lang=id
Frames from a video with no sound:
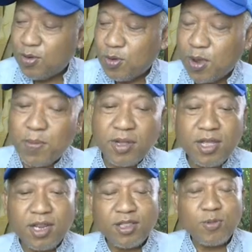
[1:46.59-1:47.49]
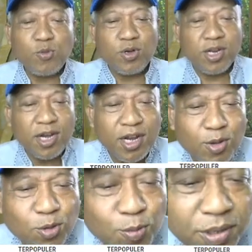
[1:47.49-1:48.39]
Memangnya retail modern
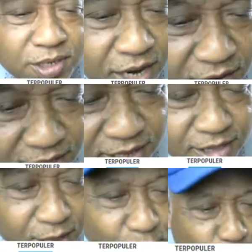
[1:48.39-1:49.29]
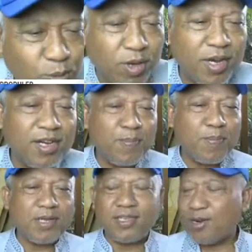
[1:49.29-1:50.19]
hanya untuk masyarakat tertentu, kan dia
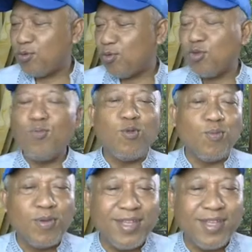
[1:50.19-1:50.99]
pasar untuk umum.